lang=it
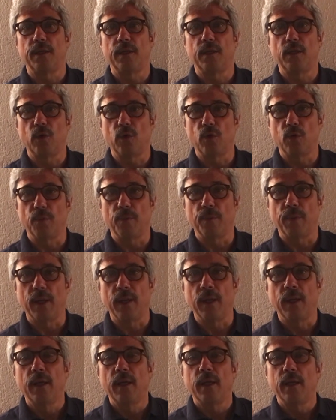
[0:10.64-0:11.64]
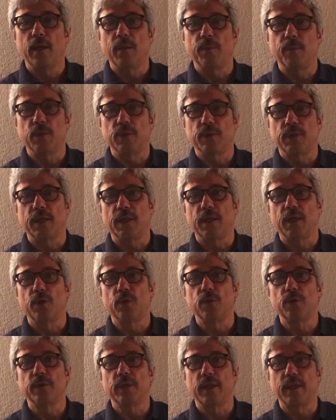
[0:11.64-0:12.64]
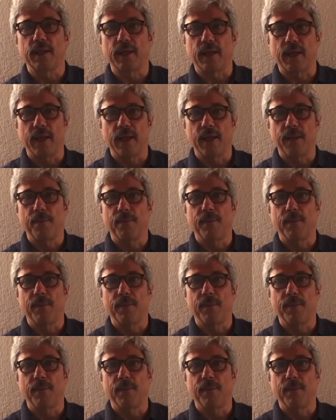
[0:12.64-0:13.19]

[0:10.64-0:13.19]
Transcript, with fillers: nell'ombra, il potere non dei re